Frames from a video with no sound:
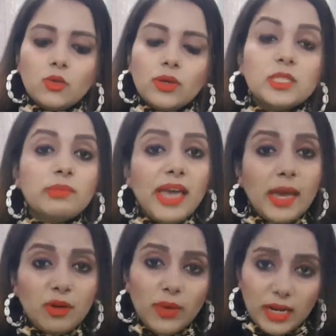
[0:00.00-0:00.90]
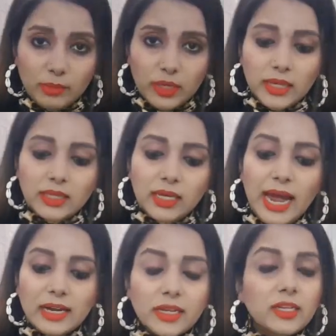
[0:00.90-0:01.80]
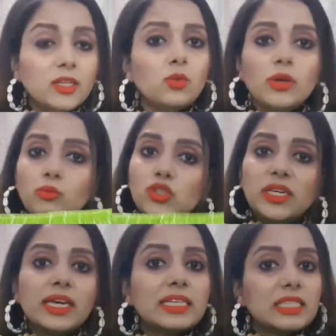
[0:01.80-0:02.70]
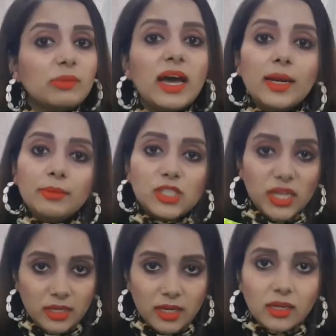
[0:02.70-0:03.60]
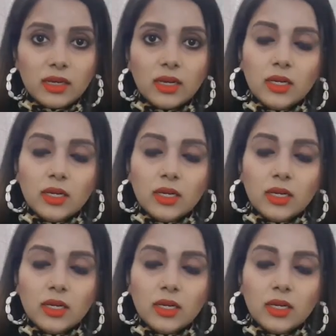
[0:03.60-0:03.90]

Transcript: क्योंकि इसमें एम अवेलेबल नहीं था एंड आई न्यू कि मुझे ये किसी भी हाल में चाहिए